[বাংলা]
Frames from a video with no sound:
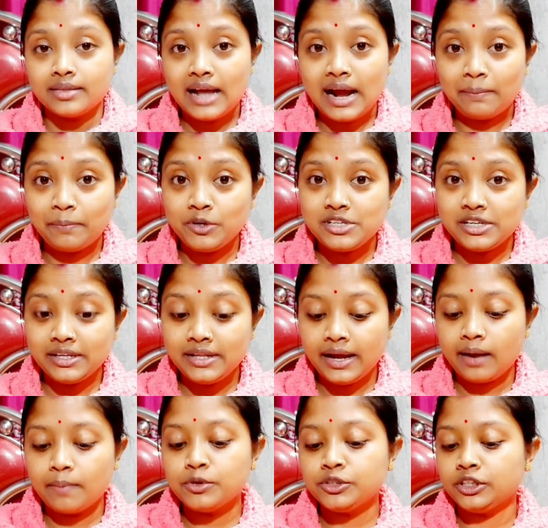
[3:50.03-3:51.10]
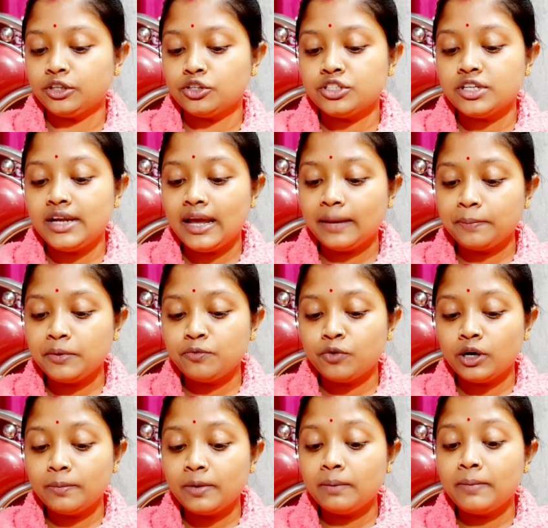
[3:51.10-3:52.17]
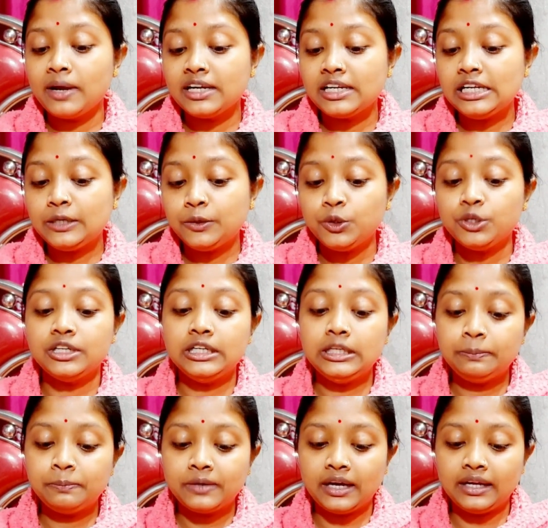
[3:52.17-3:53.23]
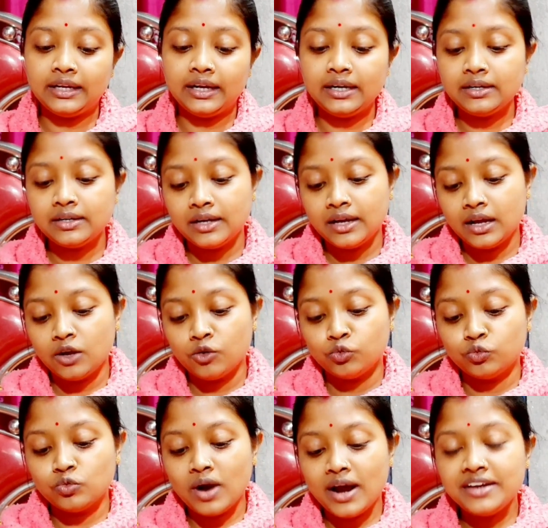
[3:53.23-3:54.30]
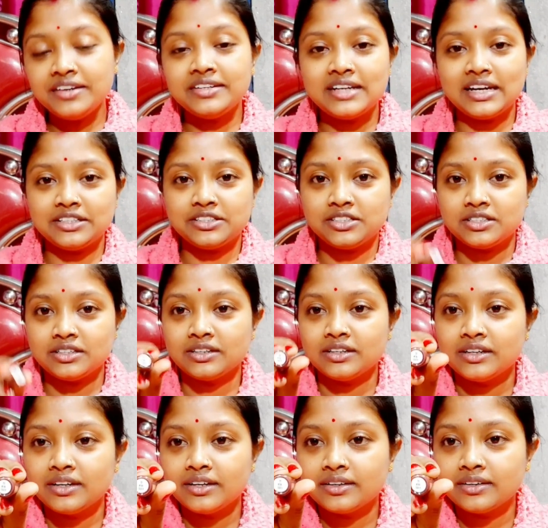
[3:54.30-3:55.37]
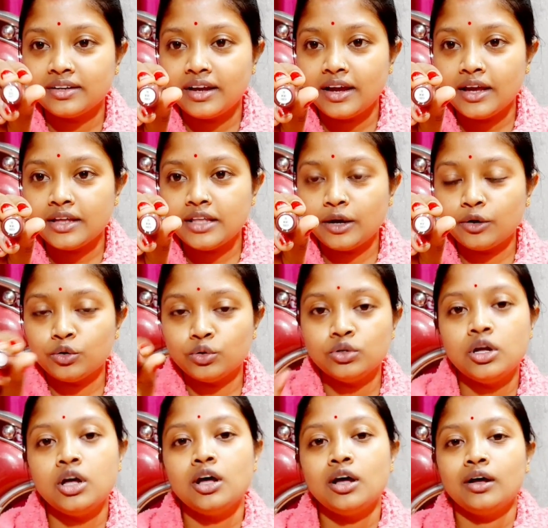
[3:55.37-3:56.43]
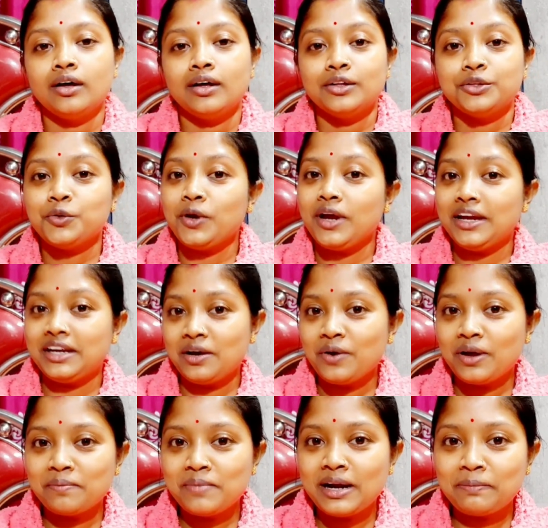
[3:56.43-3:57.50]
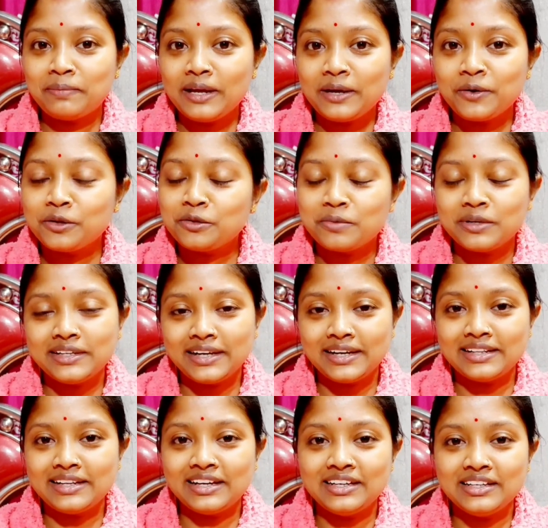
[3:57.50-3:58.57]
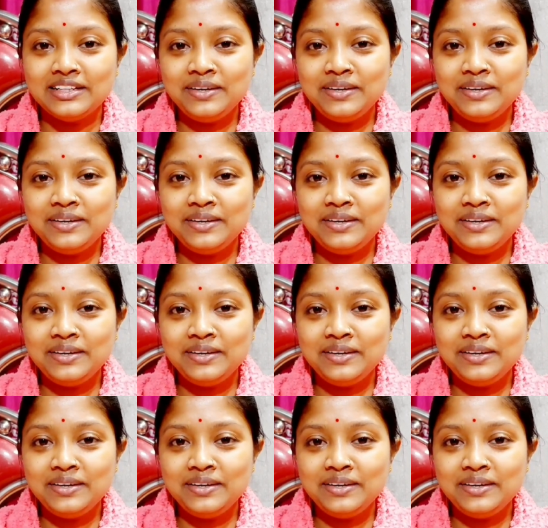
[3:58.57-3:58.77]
তারপরে যেটা দেখাবো সেটা হচ্ছে লেকমি ফর এভার ম্যাট লিকুইড লিপ কালার ওয়াইন টাচ এই দেখো তো এটাও একবার অ্যাপ্লাই করে তোমাদেরকে দেখিয়ে